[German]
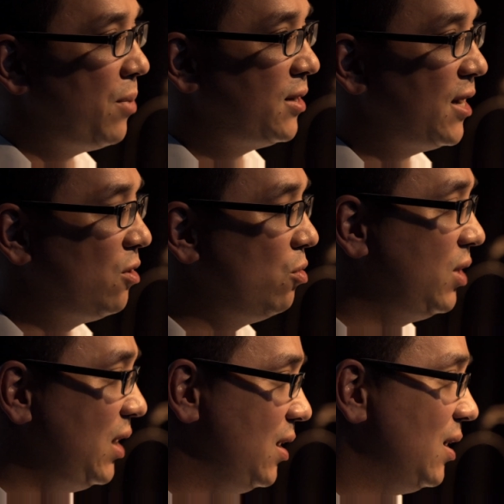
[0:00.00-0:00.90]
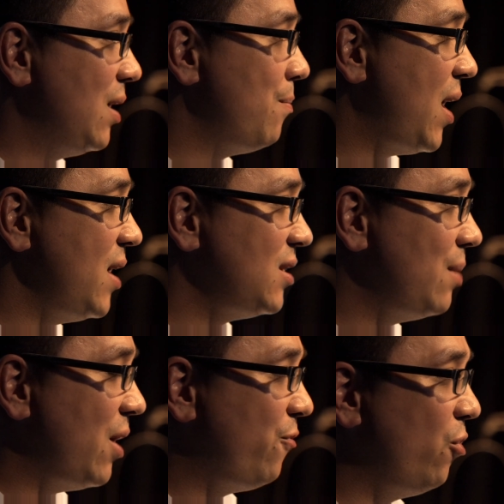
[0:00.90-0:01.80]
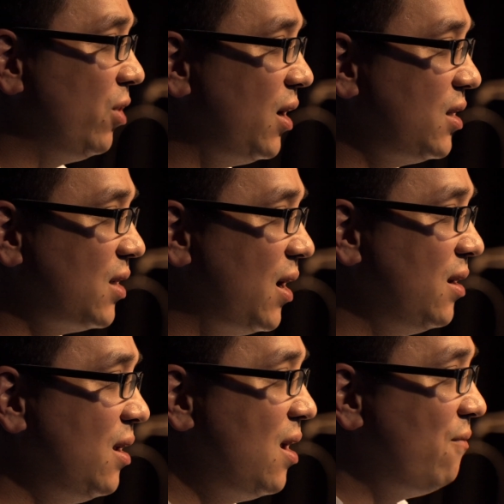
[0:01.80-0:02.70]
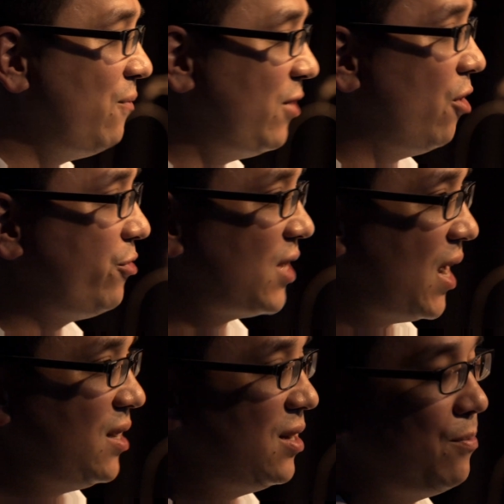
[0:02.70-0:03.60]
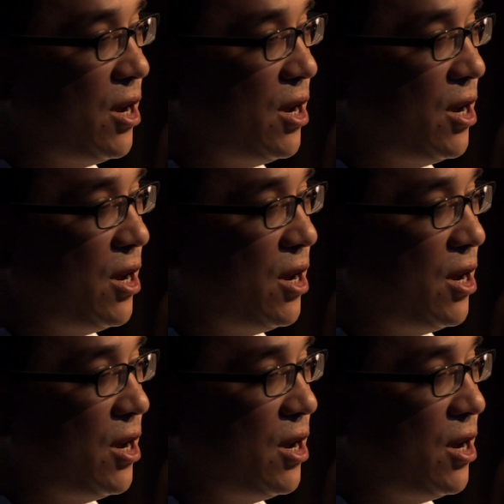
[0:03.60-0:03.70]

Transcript: bei Technologie gemeinsam erfolgreich sein, wenn wir auf Seiten der